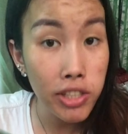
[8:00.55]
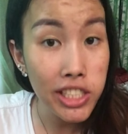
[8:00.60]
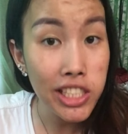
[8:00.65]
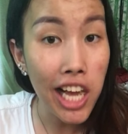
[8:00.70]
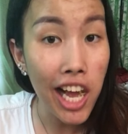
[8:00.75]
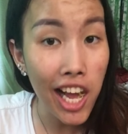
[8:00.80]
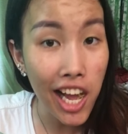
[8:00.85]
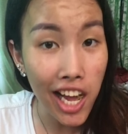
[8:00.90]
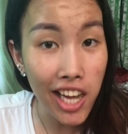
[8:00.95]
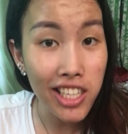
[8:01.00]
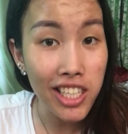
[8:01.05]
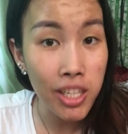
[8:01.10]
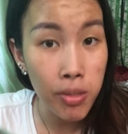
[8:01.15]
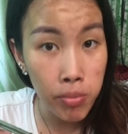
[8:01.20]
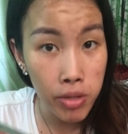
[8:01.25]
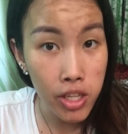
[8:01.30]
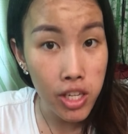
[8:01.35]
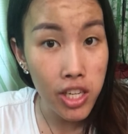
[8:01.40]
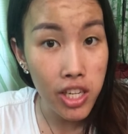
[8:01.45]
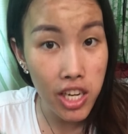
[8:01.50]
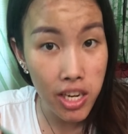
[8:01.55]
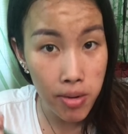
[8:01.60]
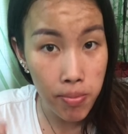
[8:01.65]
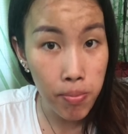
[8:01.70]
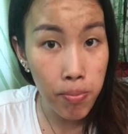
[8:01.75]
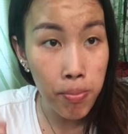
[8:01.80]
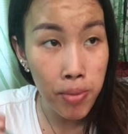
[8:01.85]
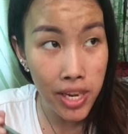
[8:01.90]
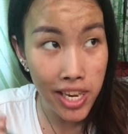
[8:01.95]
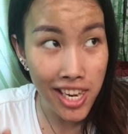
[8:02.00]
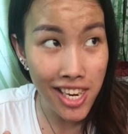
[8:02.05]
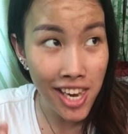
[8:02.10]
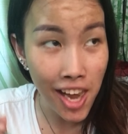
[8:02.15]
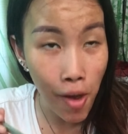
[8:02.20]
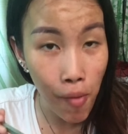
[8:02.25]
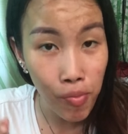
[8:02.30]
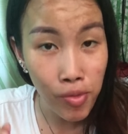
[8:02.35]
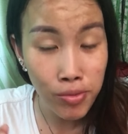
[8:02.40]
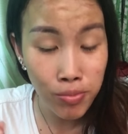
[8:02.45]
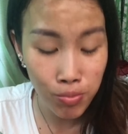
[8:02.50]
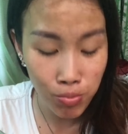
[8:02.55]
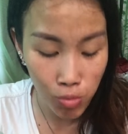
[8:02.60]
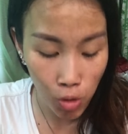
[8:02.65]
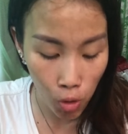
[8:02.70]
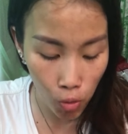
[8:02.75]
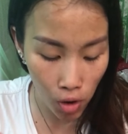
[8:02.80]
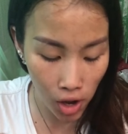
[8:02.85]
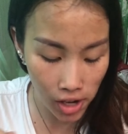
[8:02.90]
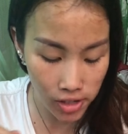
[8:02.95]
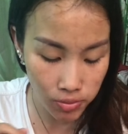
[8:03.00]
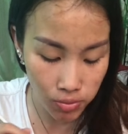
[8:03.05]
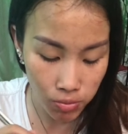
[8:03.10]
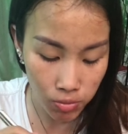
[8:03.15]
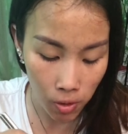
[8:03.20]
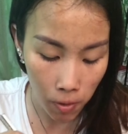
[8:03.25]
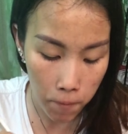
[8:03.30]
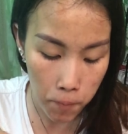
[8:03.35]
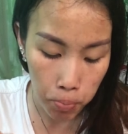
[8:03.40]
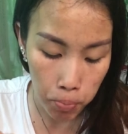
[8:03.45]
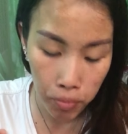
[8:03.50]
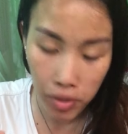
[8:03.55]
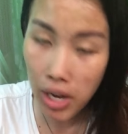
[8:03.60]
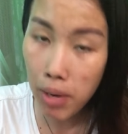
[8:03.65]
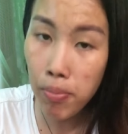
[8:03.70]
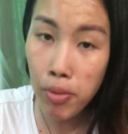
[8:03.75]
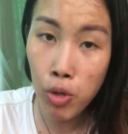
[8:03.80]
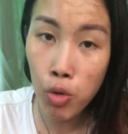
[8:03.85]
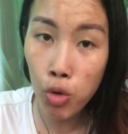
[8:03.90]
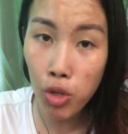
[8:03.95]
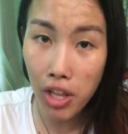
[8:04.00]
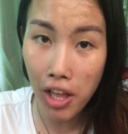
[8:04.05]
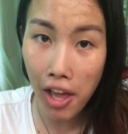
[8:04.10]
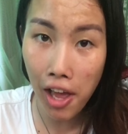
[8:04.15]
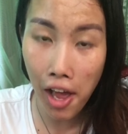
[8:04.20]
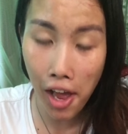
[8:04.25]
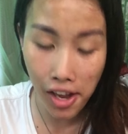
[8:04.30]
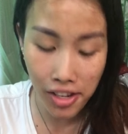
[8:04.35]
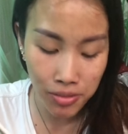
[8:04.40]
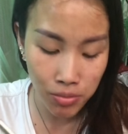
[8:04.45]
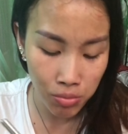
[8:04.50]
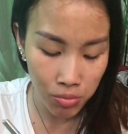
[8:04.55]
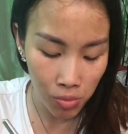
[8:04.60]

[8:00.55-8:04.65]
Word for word: ว่าสาขาไหนมีนะเพราะว่าไม่ได้มีทุกสาขา